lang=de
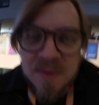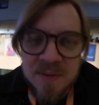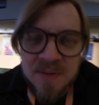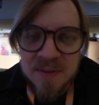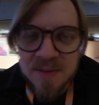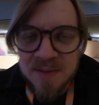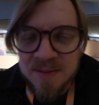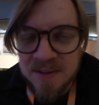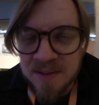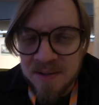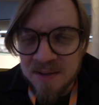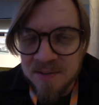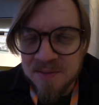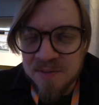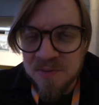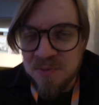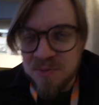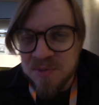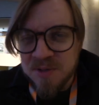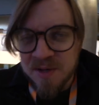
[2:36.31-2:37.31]
Äh,
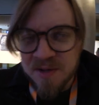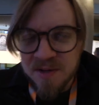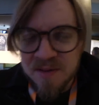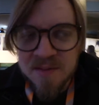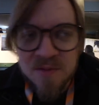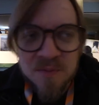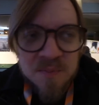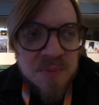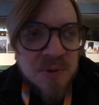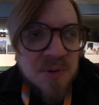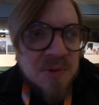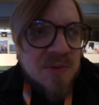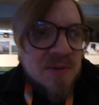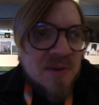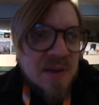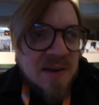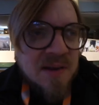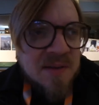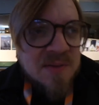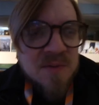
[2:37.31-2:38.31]
Generation, Generation
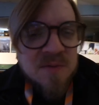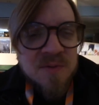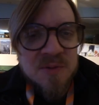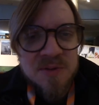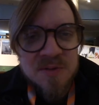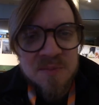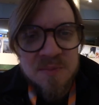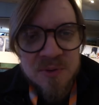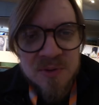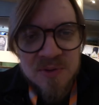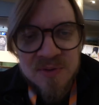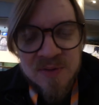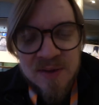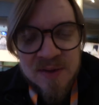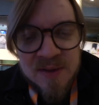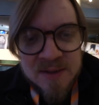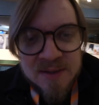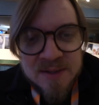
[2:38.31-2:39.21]
Plus, Generation 14 Plus.